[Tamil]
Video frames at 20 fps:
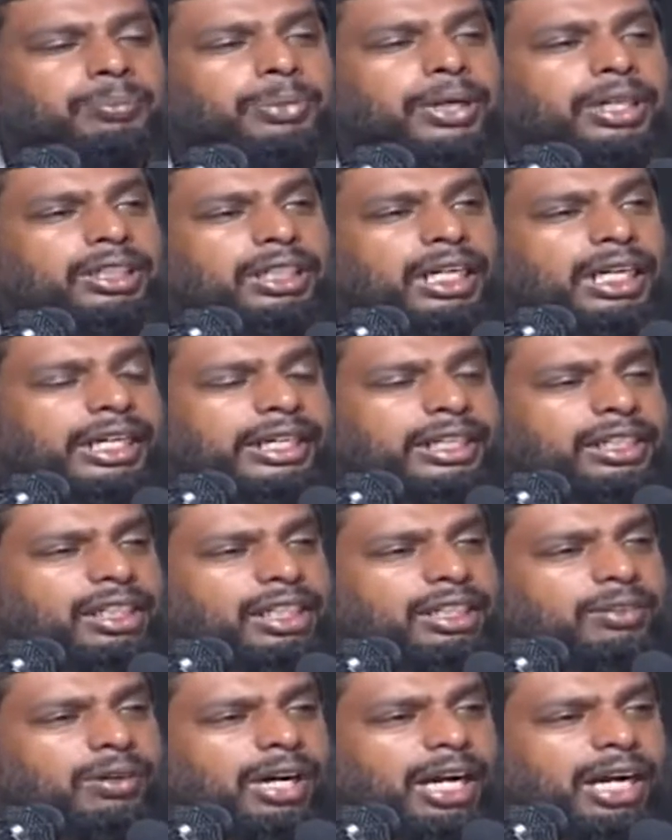பெண்களை
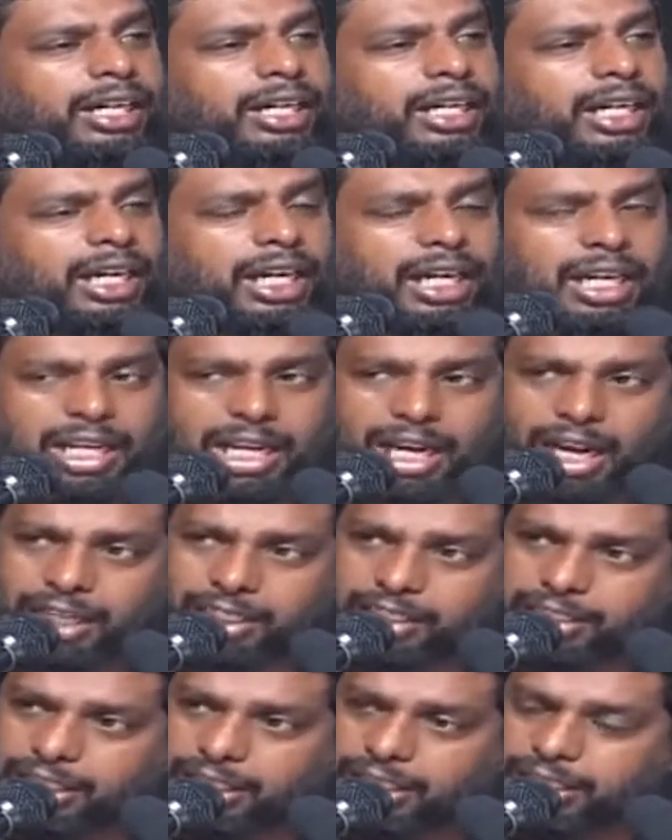இழிவாக
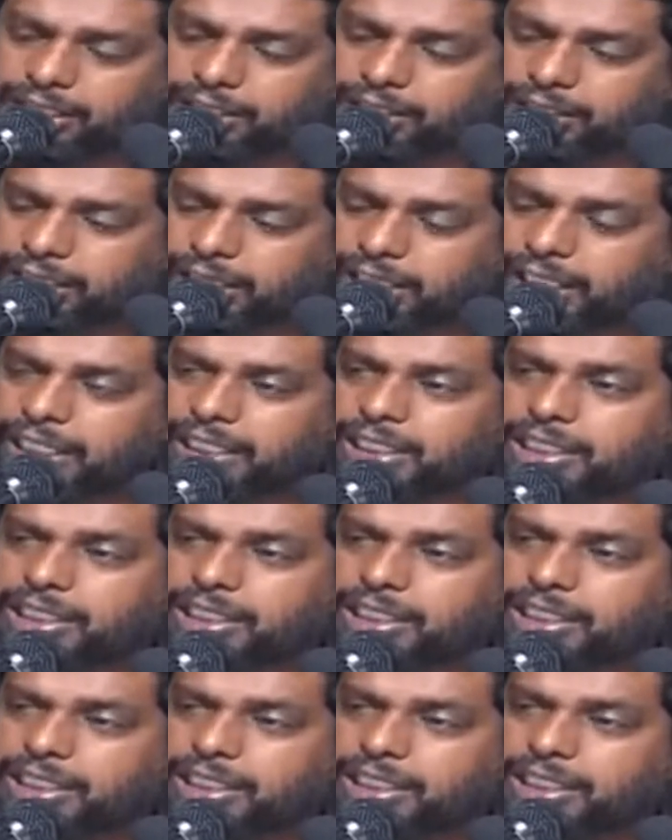அன்றிலிருந்து